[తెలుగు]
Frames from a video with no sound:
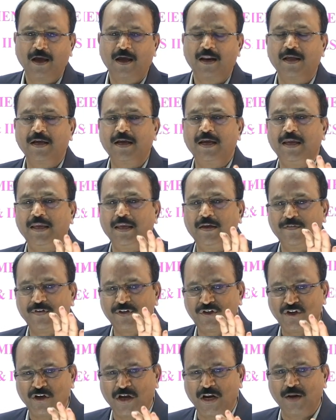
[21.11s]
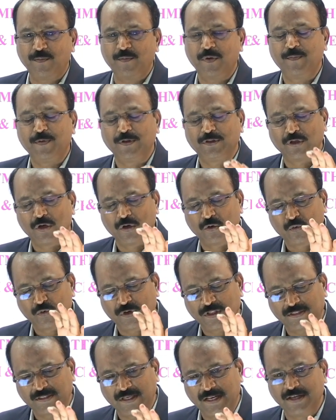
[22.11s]
అలాగే ఈ విషయాన్ని మీ మిత్రులకు
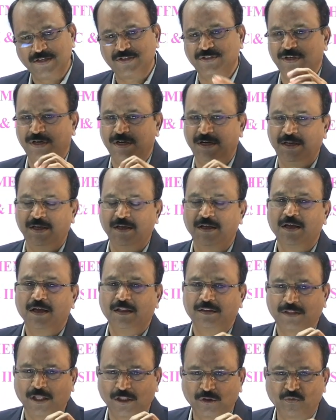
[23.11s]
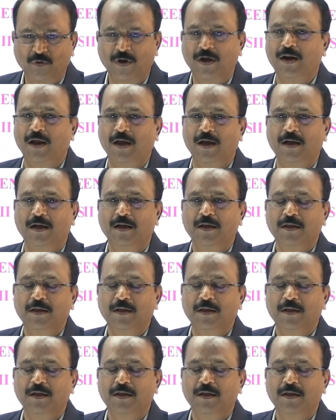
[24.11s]
కూడా తెలియచేయండి తద్వారా